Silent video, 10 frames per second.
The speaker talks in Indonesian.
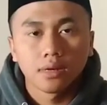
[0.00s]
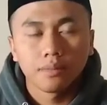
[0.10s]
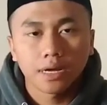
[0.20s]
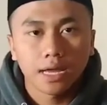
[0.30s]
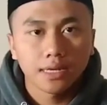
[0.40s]

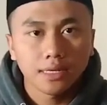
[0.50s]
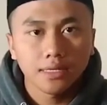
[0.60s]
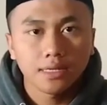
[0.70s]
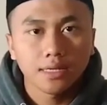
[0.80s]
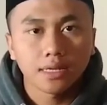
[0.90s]
Lembaga
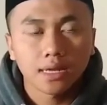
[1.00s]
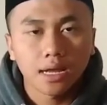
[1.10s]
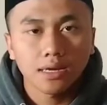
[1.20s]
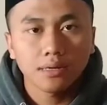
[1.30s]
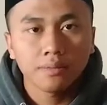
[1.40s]
ini
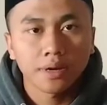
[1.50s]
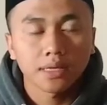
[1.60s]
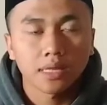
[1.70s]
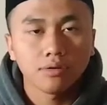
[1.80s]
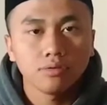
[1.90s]
didirikan
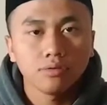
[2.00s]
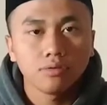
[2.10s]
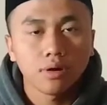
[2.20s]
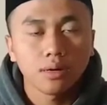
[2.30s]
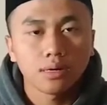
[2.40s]
pada
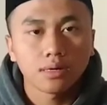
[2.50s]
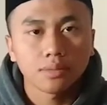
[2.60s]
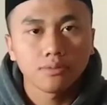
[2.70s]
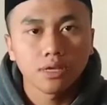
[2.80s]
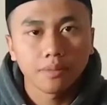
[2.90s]
tahun 2005
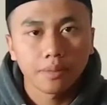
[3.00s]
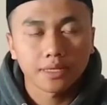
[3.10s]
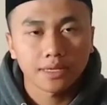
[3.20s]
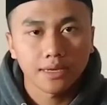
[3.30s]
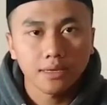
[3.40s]

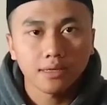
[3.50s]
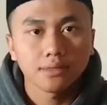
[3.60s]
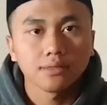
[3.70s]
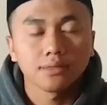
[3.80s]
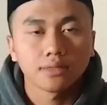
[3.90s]

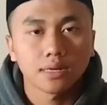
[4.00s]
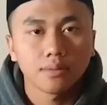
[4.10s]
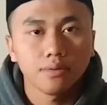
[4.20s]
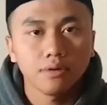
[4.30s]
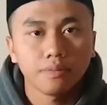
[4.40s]
Masehi
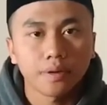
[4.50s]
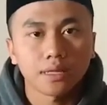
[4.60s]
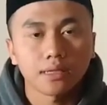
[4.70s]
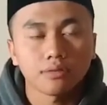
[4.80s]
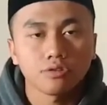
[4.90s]

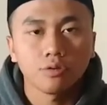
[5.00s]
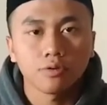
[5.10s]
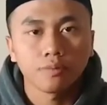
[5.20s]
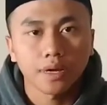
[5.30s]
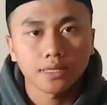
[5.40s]

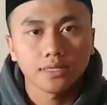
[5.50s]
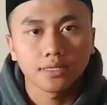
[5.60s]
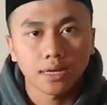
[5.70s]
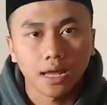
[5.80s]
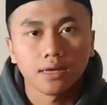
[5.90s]
1424
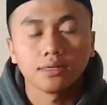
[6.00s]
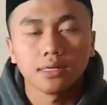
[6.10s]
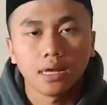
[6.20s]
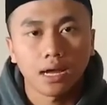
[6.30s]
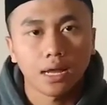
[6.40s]
Hijriah.
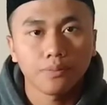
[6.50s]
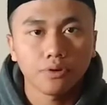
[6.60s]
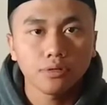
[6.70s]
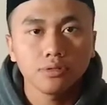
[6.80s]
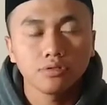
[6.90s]

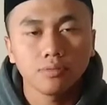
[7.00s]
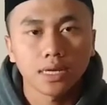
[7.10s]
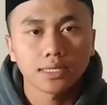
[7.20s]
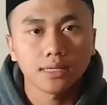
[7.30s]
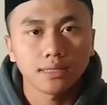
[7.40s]
Adapun
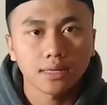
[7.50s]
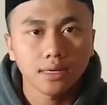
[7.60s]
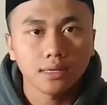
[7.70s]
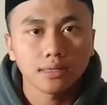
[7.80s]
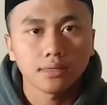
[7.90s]
jumlah
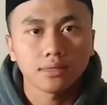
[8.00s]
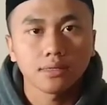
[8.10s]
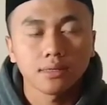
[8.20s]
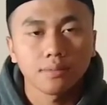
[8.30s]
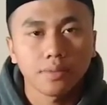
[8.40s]
santri
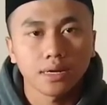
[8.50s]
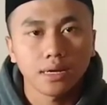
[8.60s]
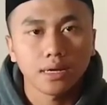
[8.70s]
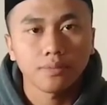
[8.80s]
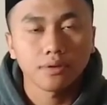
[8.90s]

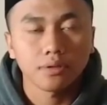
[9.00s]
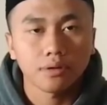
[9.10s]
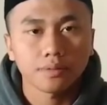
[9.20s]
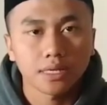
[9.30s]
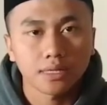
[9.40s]
pada
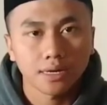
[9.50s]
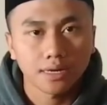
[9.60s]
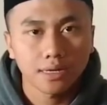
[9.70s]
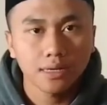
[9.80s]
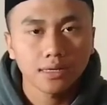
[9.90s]
pondok
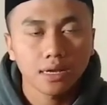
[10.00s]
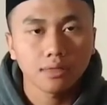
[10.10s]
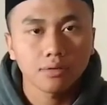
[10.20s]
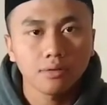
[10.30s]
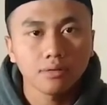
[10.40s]
pesantren ini
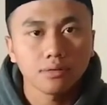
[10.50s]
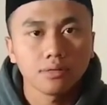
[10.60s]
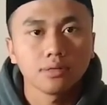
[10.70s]
yaitu